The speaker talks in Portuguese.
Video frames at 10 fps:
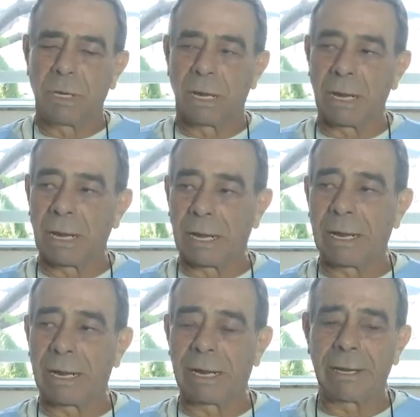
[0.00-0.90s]

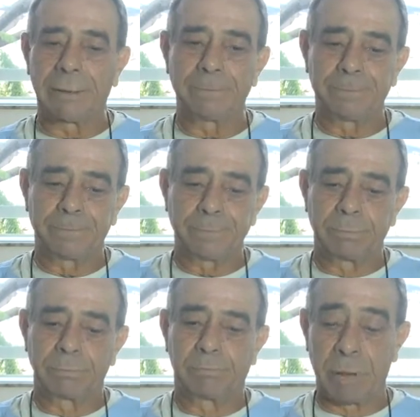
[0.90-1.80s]
é,
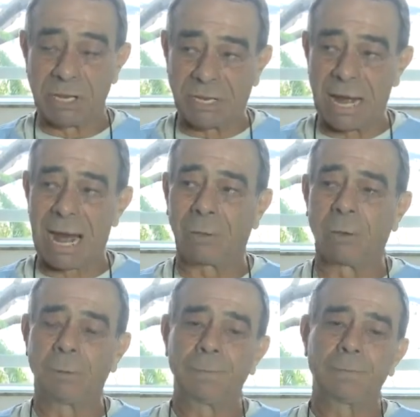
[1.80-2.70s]

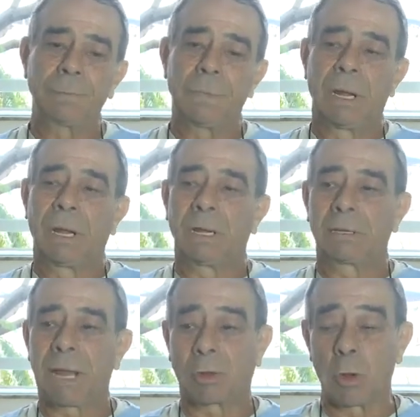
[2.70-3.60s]
pesado,
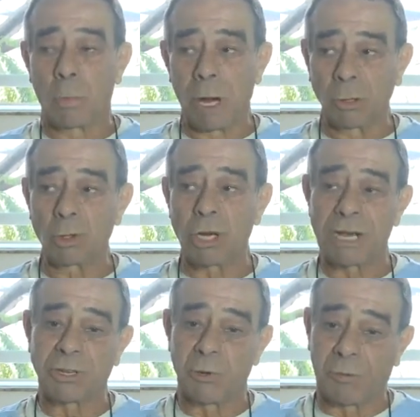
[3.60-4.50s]
está tomando
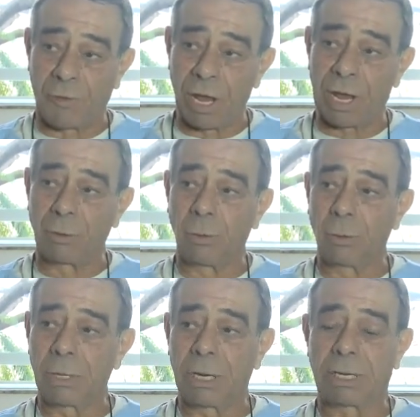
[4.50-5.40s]
já seu
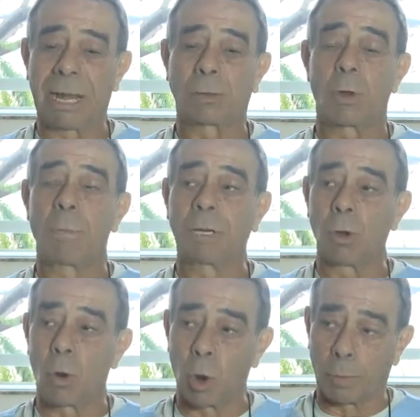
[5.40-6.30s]
fígado e está
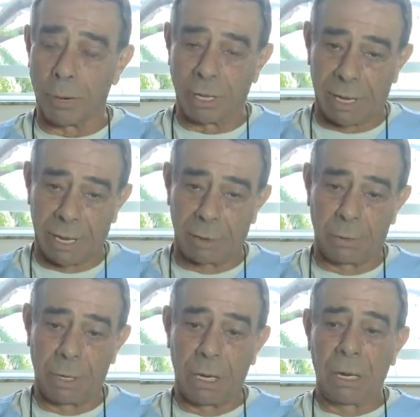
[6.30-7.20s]
tomando o corpo inteiro.
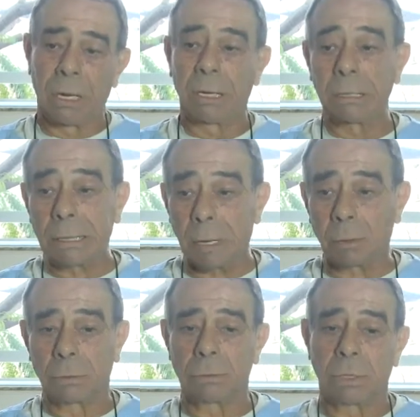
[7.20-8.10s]

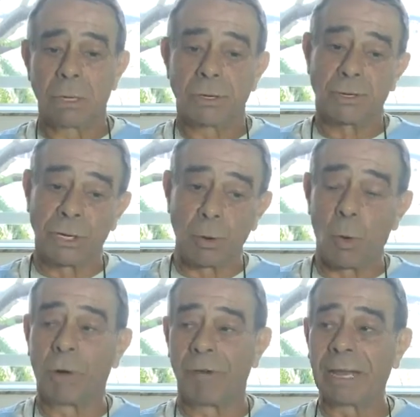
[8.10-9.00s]
Então, se
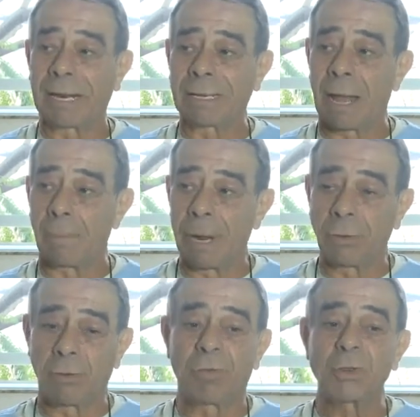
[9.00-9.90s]
não houver
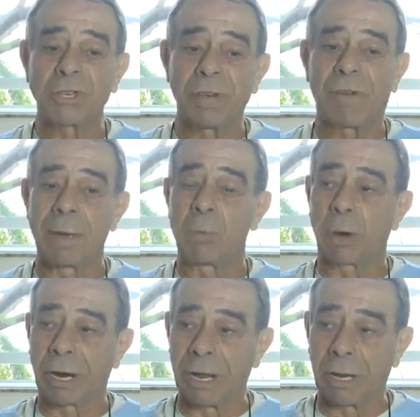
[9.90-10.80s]
tratamento, você vai
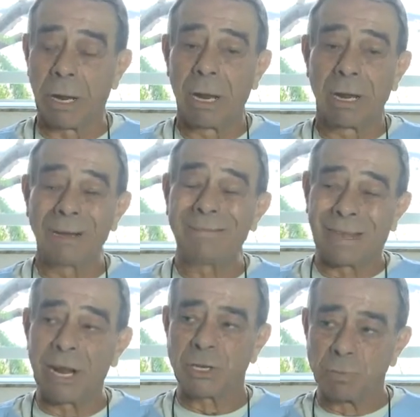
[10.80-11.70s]
morrer em
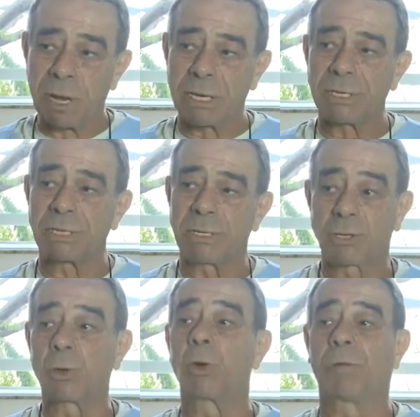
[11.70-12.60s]
três meses.
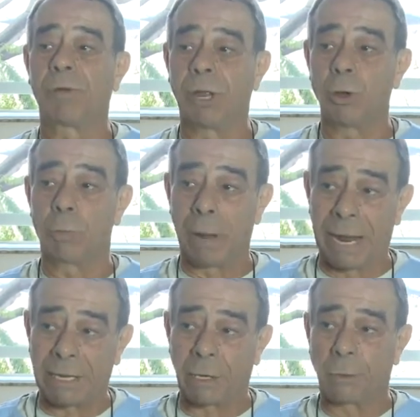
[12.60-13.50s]
Isso eu ouvi de um
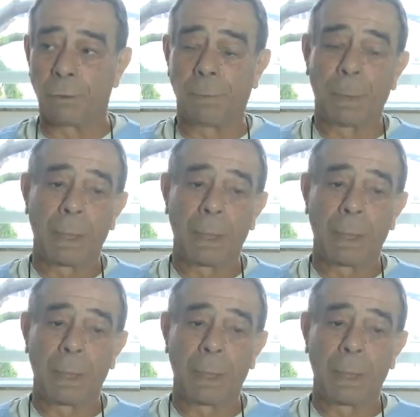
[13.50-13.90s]
médico